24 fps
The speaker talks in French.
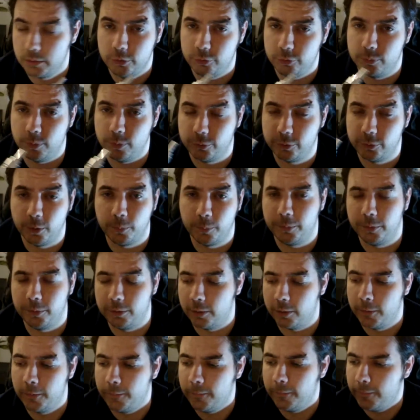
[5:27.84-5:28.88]
je m'en tamponne.
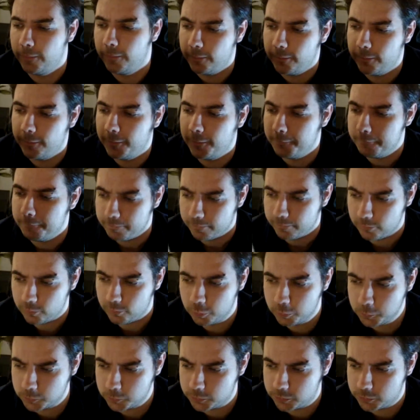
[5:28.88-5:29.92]

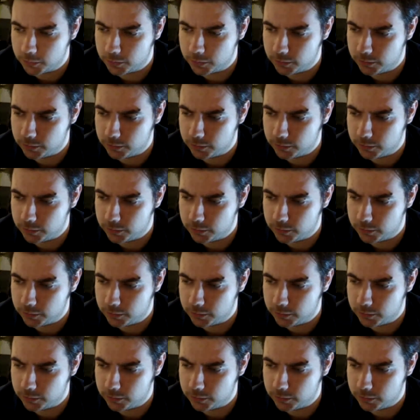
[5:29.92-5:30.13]
Donc